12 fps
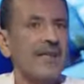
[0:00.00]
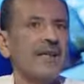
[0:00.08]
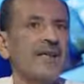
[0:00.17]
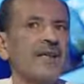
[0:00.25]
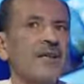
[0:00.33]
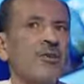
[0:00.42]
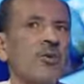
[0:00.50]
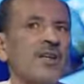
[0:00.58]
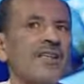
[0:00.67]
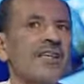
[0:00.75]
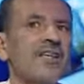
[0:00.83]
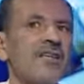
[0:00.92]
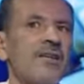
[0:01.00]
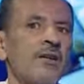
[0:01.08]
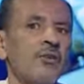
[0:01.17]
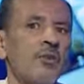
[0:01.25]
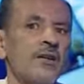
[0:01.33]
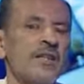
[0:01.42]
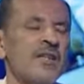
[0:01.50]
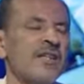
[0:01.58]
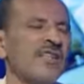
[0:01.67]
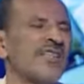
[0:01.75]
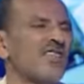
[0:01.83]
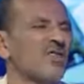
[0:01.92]
يعني وقتاش وقتاش
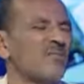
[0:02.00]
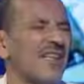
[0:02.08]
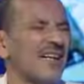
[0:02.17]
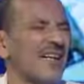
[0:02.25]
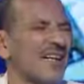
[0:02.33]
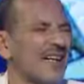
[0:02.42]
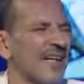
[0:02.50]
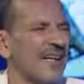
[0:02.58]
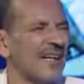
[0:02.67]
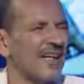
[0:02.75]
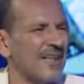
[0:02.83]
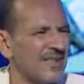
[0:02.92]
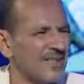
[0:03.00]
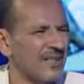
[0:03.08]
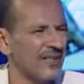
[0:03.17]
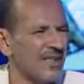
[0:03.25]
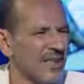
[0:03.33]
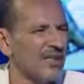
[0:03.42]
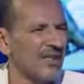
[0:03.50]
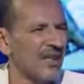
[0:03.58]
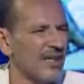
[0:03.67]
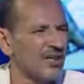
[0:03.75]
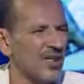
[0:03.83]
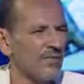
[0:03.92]
تنجم تحرك الغرايز شنو
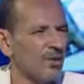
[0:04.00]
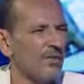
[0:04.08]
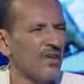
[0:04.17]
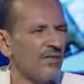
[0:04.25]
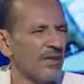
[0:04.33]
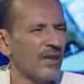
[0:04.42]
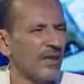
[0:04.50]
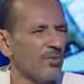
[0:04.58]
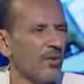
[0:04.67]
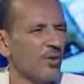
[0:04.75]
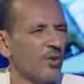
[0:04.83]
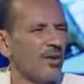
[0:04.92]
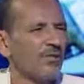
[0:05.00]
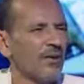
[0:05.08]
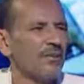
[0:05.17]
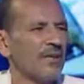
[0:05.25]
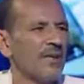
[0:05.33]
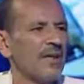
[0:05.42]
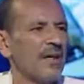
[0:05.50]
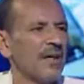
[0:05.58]
هي الشعبويه في الاخر بالكل فهمت